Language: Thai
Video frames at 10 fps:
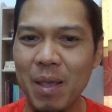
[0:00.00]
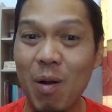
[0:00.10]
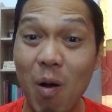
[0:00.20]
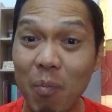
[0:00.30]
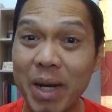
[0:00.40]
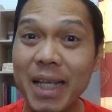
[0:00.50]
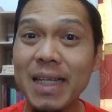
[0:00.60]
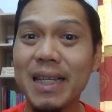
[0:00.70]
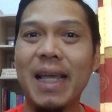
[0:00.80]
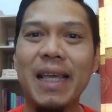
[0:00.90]
ออกมาได้
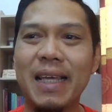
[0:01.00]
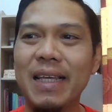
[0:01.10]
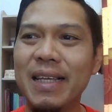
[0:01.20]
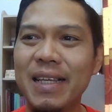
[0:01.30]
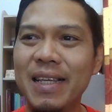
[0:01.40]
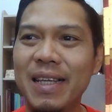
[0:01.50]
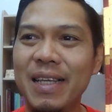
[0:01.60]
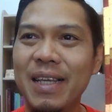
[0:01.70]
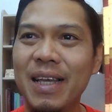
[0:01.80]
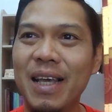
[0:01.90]
ยังไง
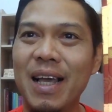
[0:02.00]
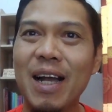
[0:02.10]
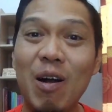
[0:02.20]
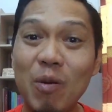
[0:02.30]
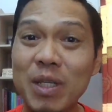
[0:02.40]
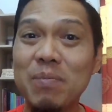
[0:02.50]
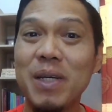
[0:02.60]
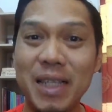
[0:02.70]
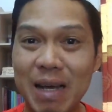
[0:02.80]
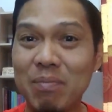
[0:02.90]
เขาจะพ
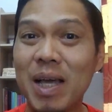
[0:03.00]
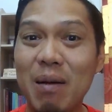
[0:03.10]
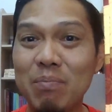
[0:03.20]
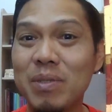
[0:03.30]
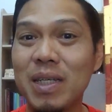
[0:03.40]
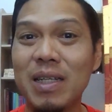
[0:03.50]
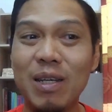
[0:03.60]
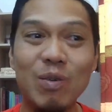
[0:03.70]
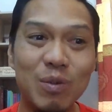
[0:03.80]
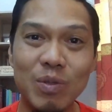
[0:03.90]
ยายามทำสิ่งที่
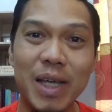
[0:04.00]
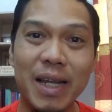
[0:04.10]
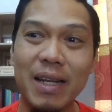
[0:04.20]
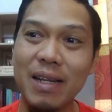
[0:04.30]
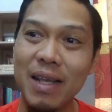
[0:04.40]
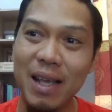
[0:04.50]
เขาสงสัยนั้น